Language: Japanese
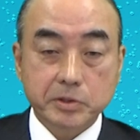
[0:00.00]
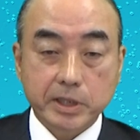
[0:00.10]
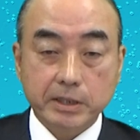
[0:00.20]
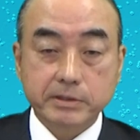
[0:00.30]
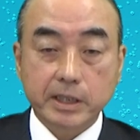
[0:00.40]

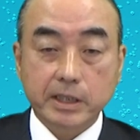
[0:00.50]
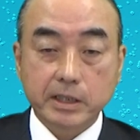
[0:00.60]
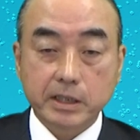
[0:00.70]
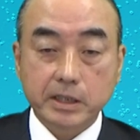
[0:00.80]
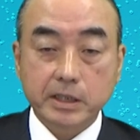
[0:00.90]
学的
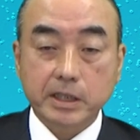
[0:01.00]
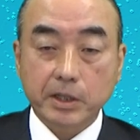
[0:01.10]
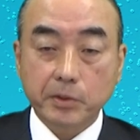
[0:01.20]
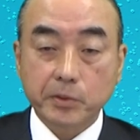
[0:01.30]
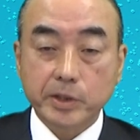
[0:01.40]
に多
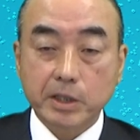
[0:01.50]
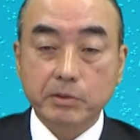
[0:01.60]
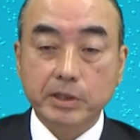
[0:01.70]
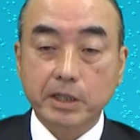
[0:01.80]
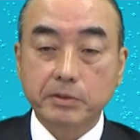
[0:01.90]
様な
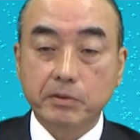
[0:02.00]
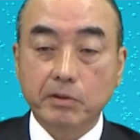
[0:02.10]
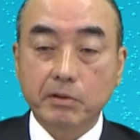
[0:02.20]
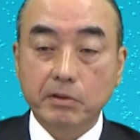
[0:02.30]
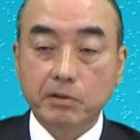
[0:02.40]
個体
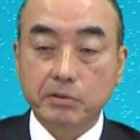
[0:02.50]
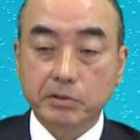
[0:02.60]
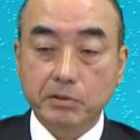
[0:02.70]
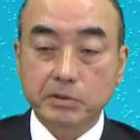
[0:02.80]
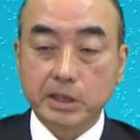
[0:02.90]
をこの
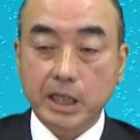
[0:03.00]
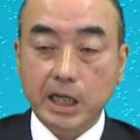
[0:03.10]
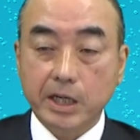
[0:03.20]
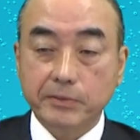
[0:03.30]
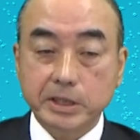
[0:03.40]
世に
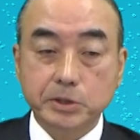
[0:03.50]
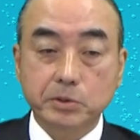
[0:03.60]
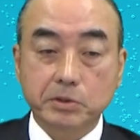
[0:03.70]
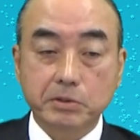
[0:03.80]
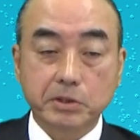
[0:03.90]
表す
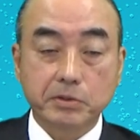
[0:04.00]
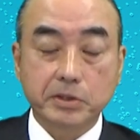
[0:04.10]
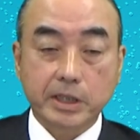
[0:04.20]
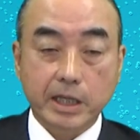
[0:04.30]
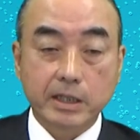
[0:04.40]
ことによっ
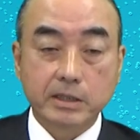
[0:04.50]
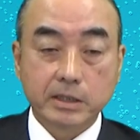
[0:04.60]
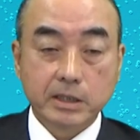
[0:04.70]
て、